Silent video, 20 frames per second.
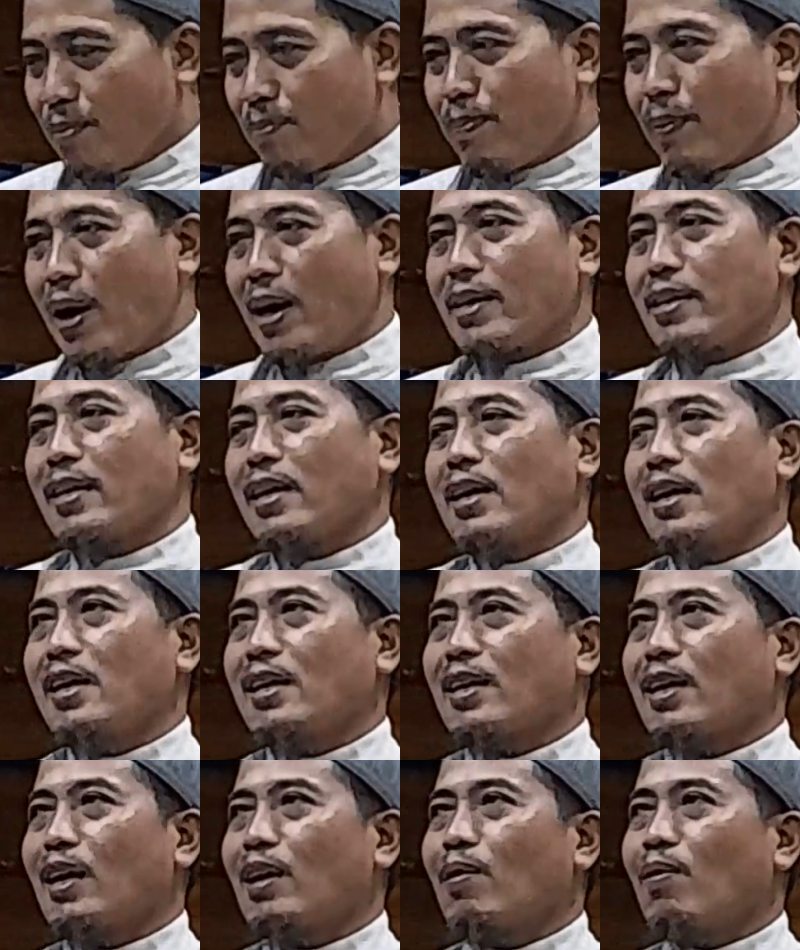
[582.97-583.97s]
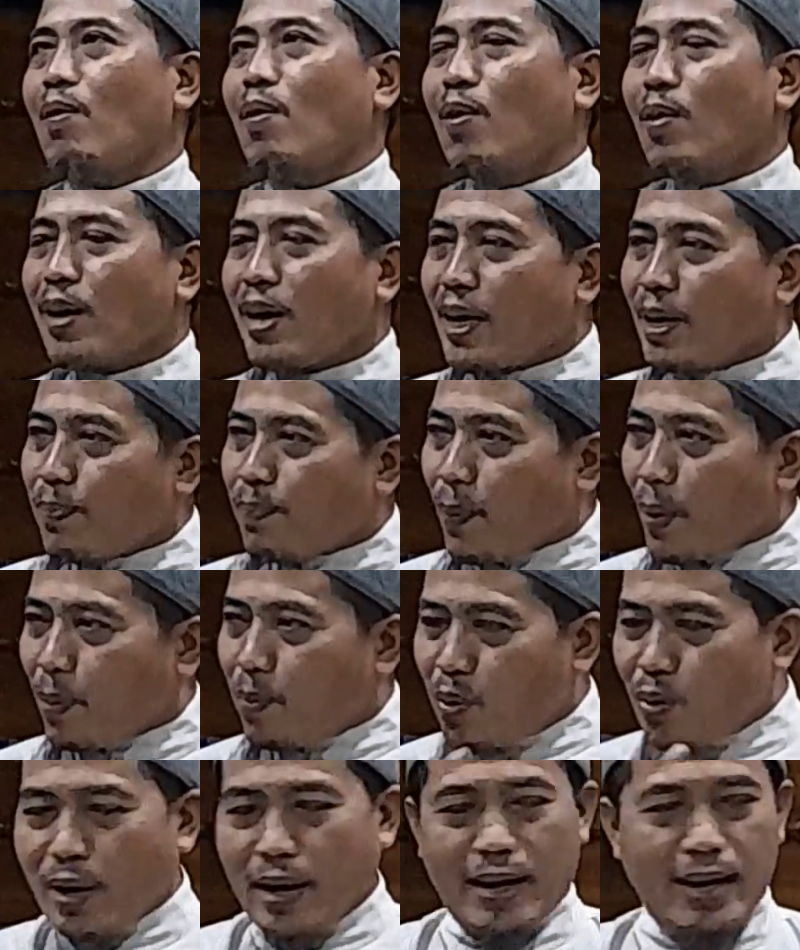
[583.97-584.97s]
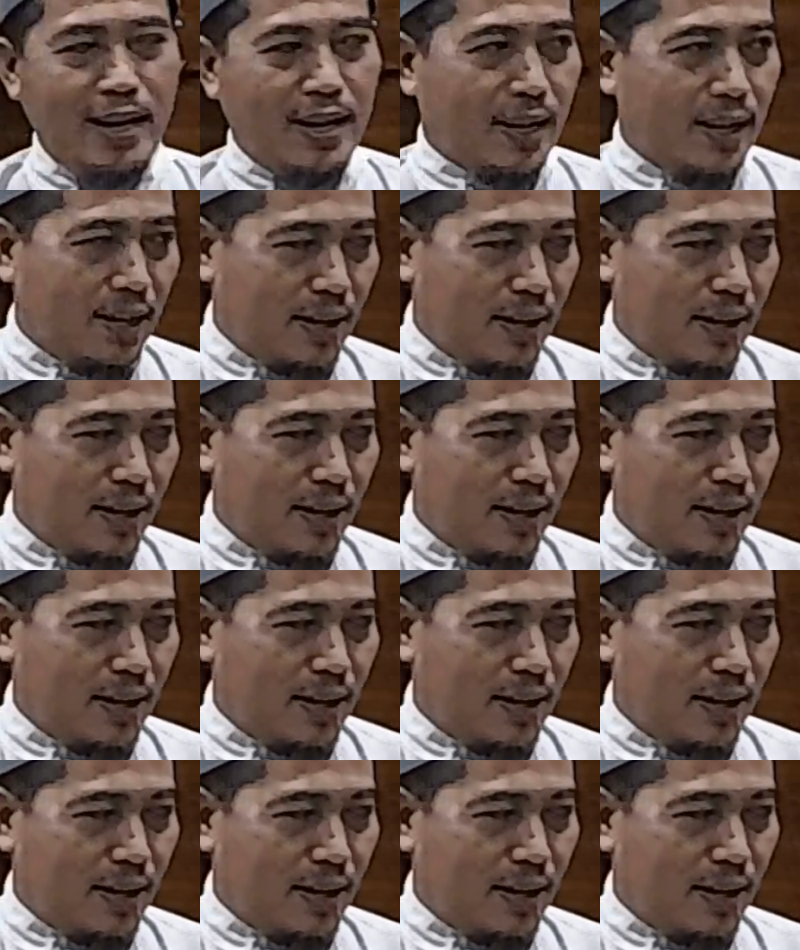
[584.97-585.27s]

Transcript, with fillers: Padahal kalau orang dipermudah,